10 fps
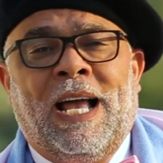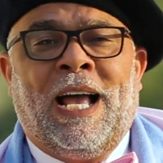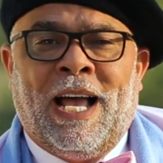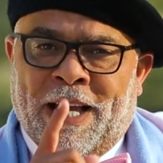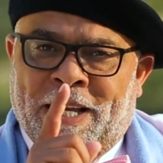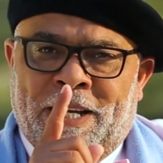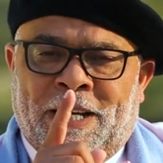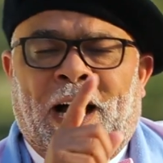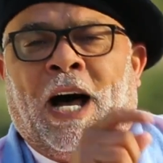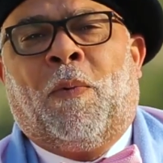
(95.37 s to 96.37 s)

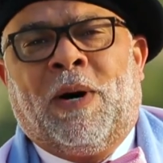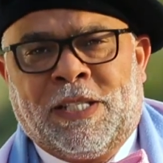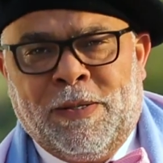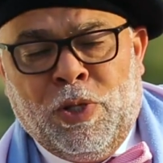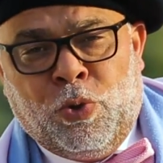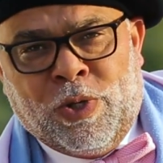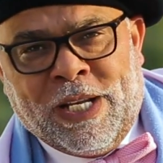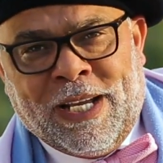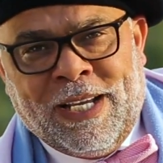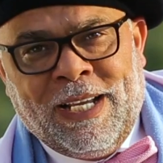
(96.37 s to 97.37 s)
آخر عواصم
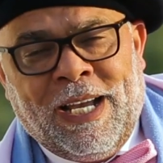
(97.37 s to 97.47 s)
الدنيا